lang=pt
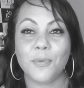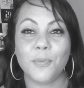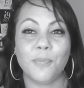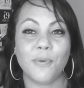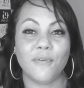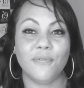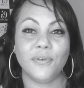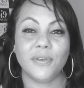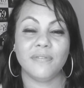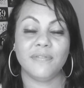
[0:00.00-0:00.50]
O
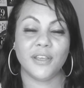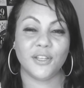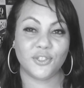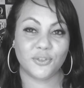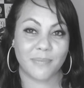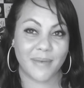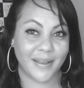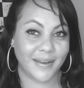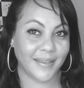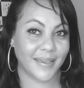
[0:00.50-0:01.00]
povo que vende
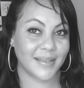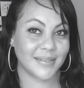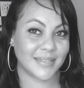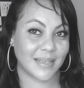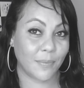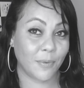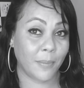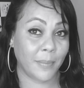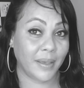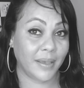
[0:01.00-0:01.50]
Mary Kay
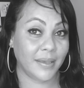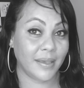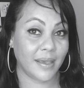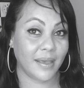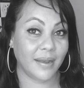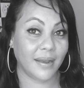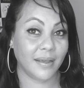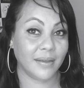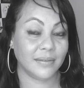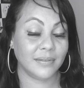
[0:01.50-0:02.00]
sabe como é que é,
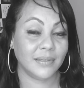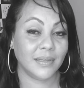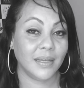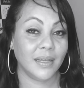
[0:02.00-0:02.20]
né?